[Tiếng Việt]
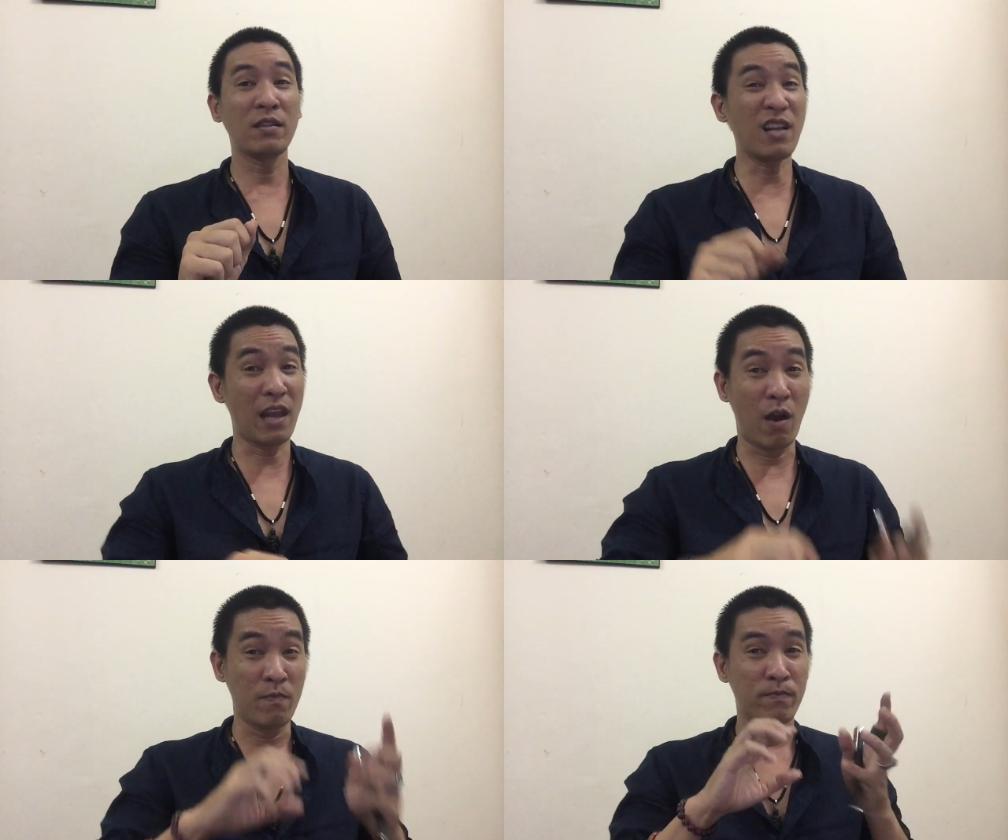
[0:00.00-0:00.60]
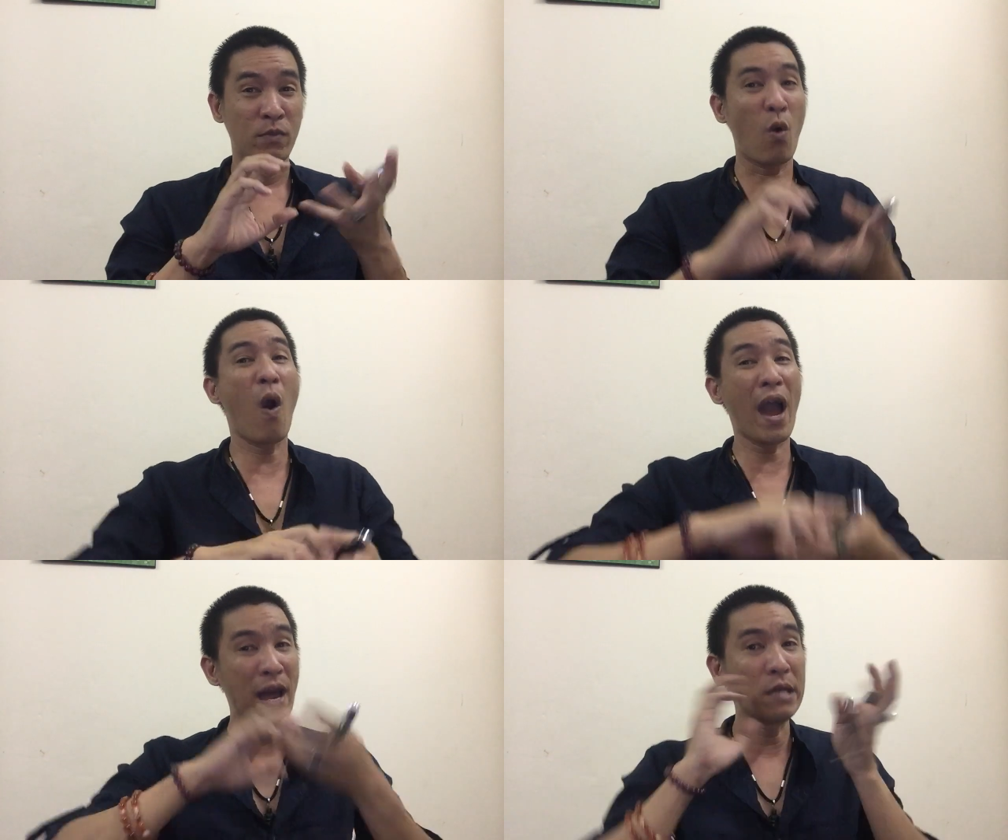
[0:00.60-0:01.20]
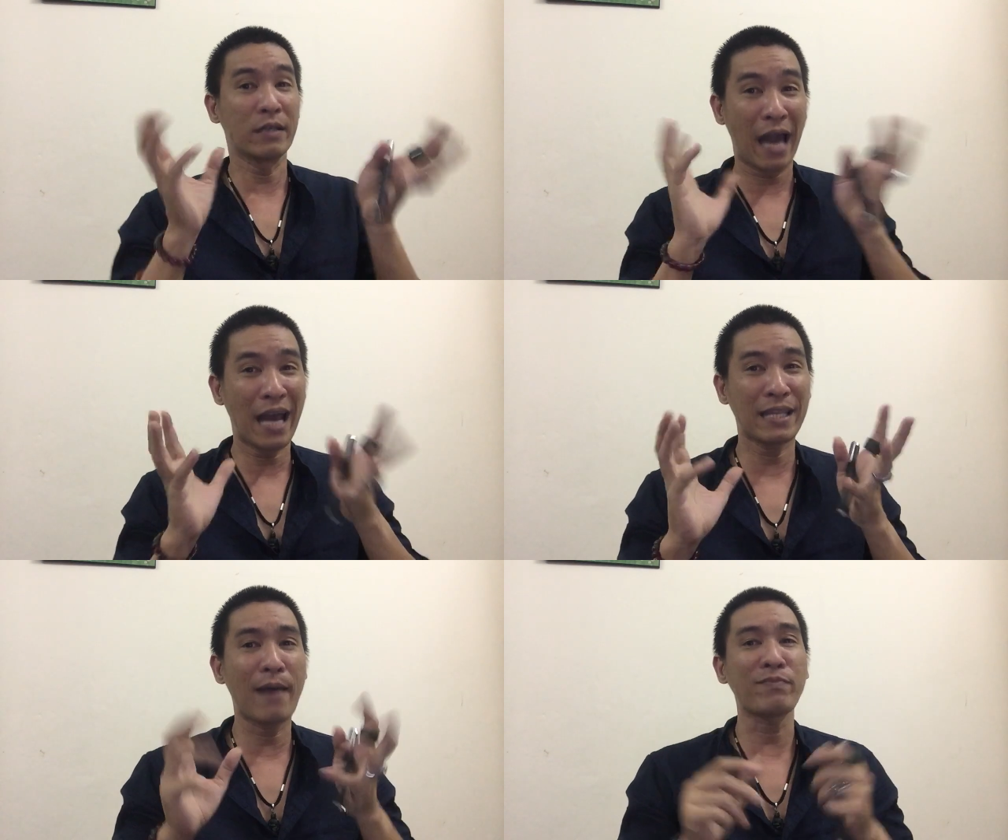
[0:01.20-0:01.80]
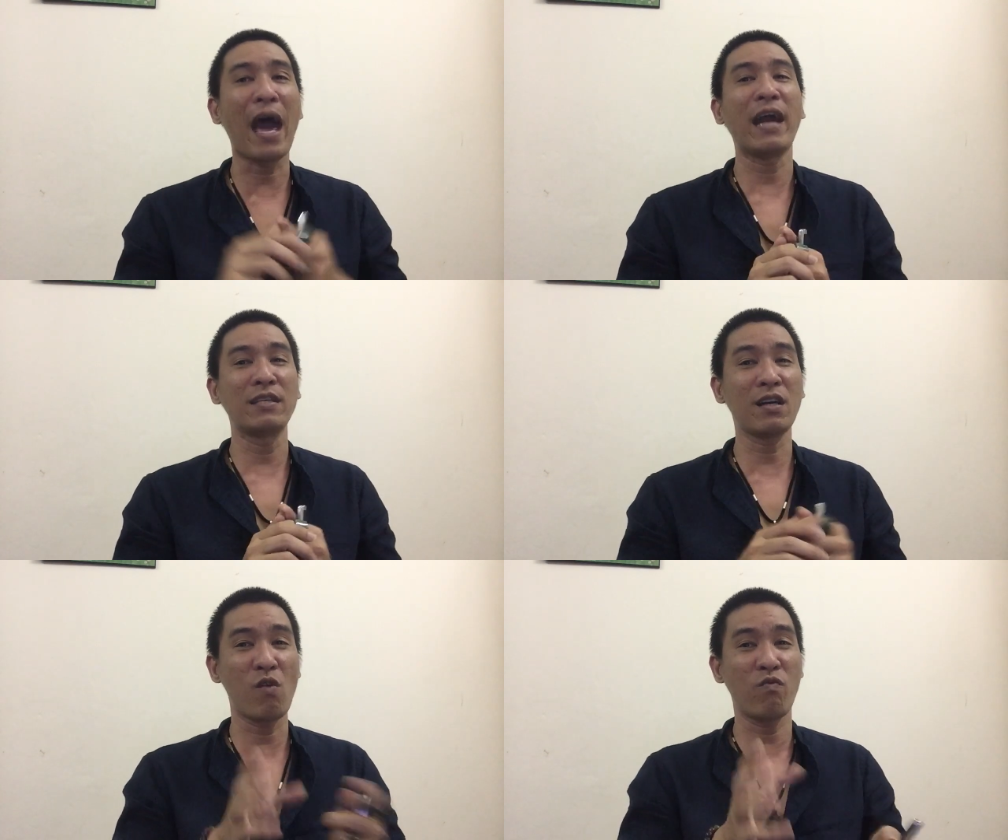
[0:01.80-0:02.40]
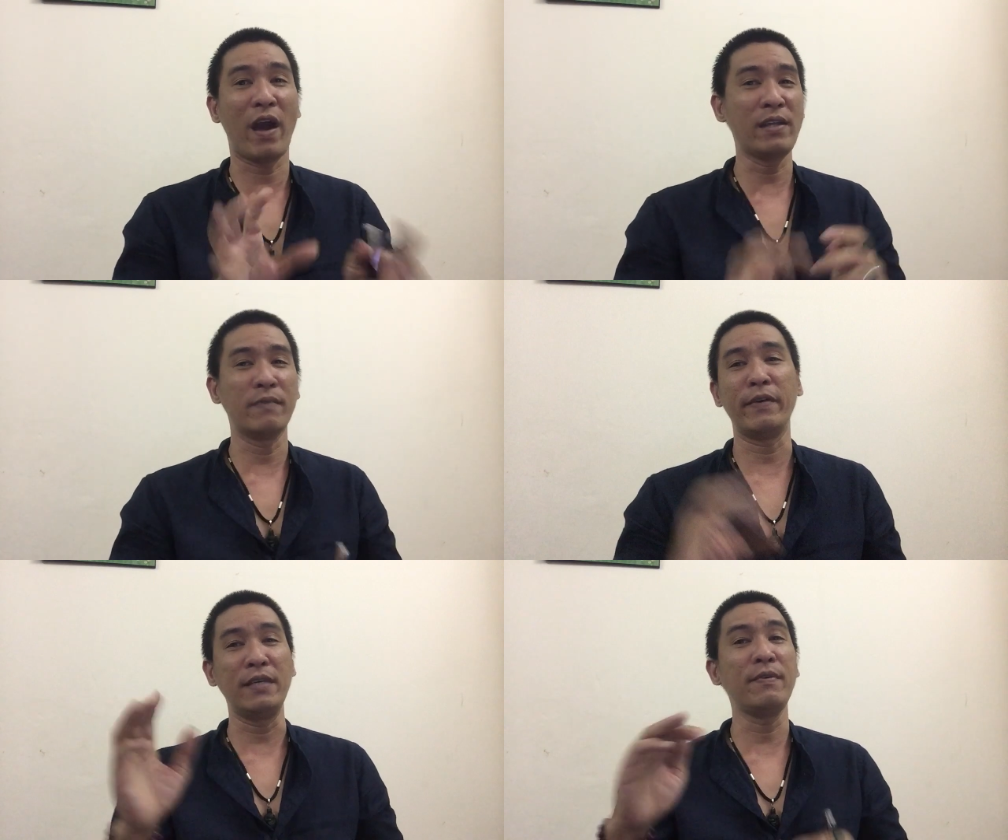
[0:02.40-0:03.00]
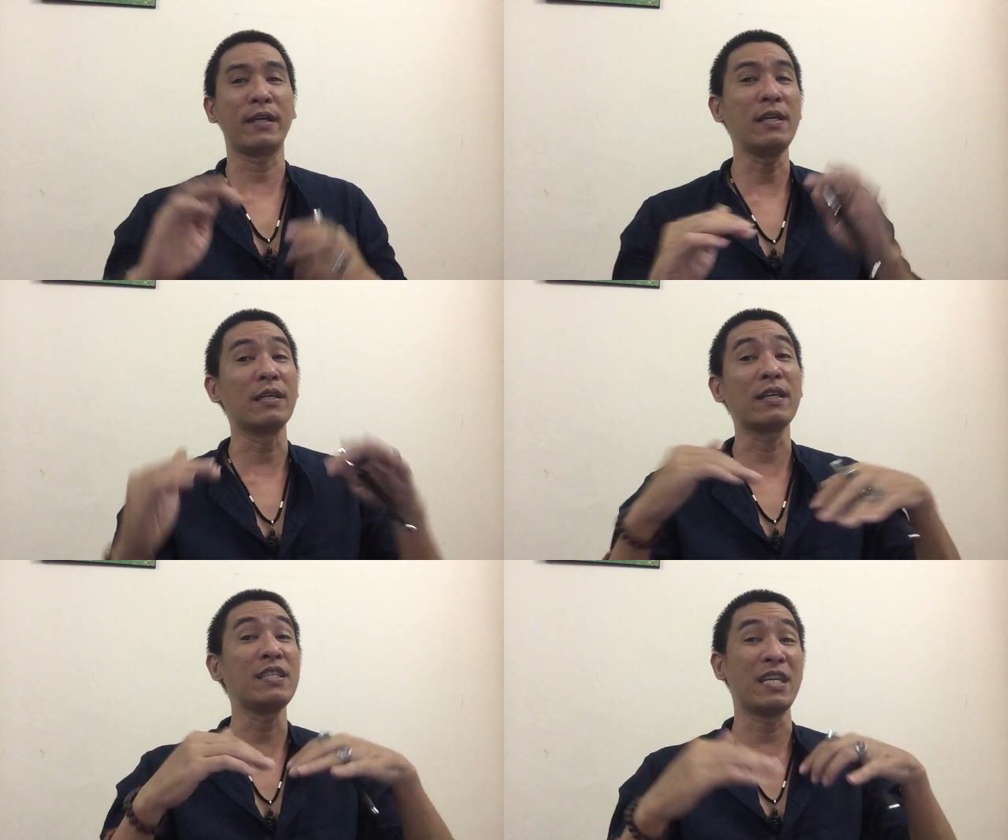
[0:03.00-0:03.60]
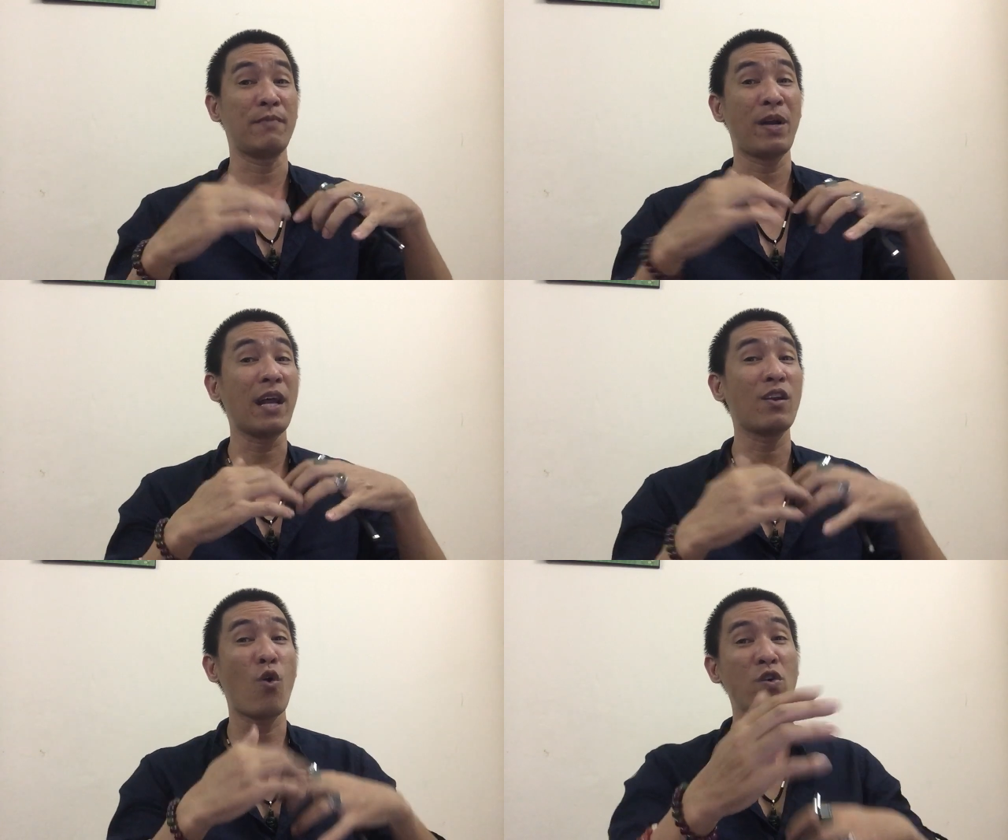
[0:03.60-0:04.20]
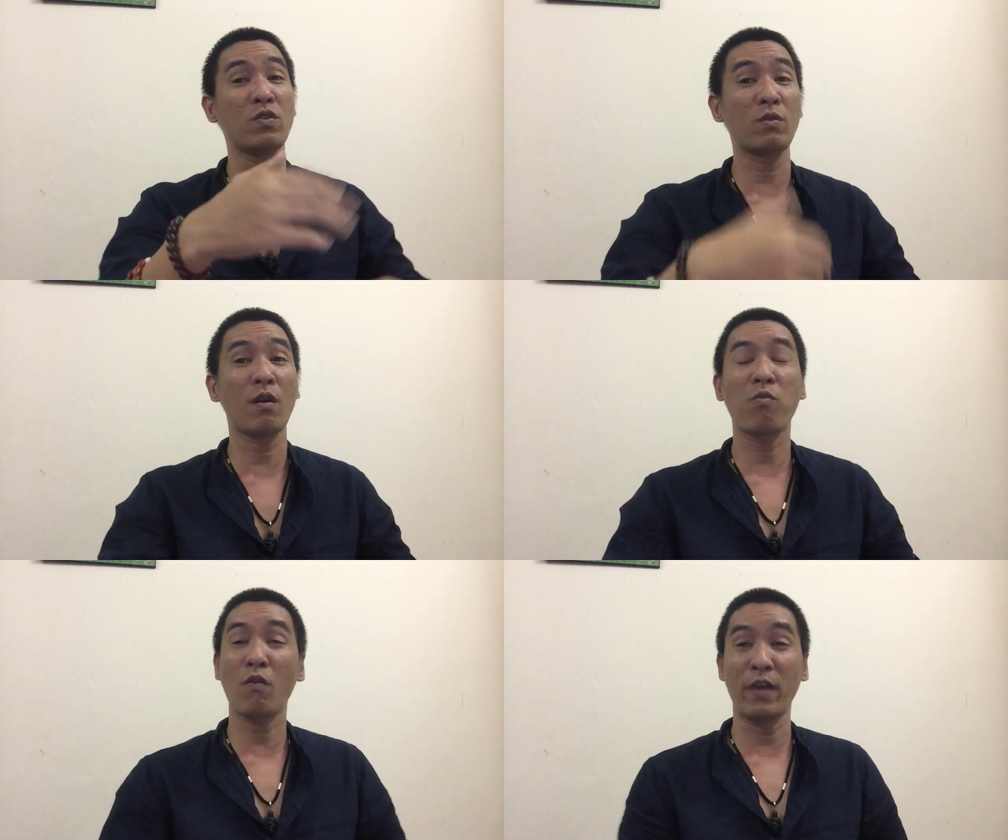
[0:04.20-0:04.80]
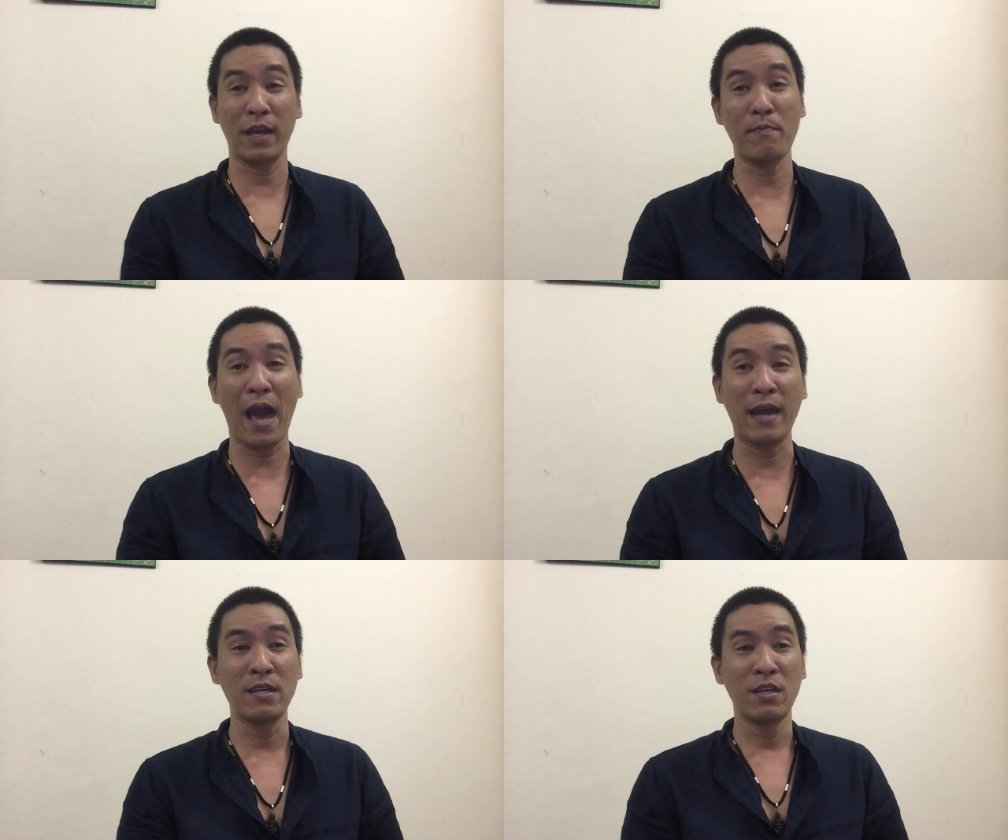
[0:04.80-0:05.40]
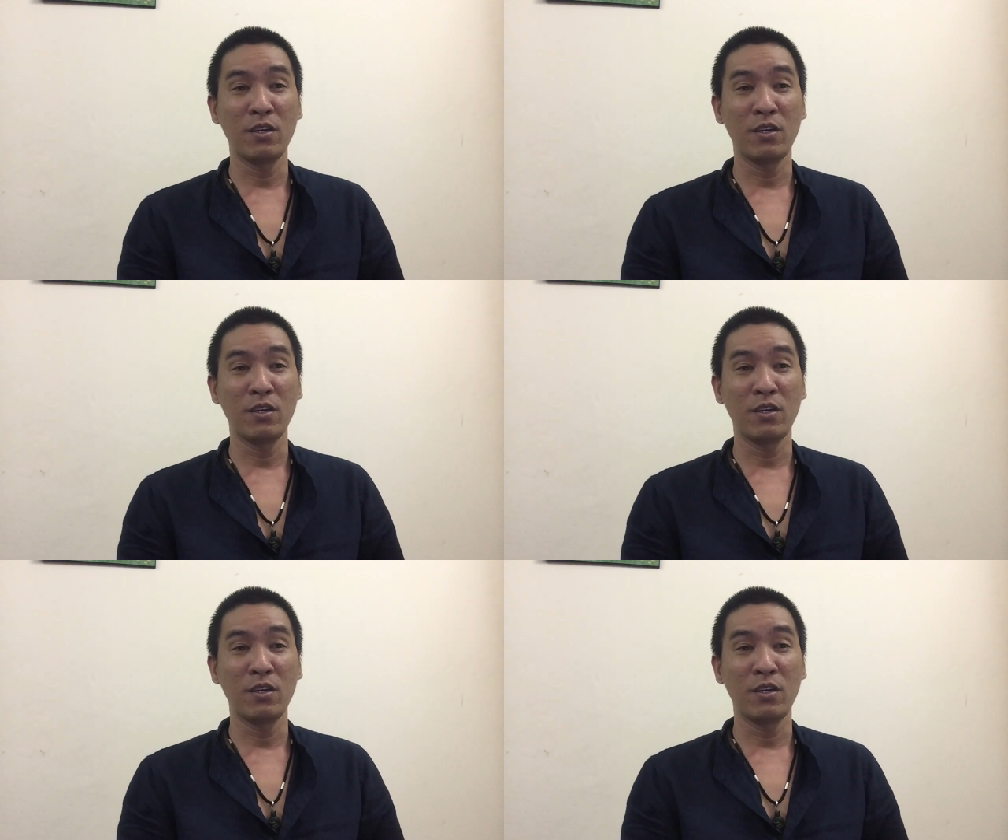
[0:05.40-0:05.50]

tức là hóa được cả cái tam tai chứ không phải vì vì cái những cái chuyện mà rắc rối trong công việc đem lại.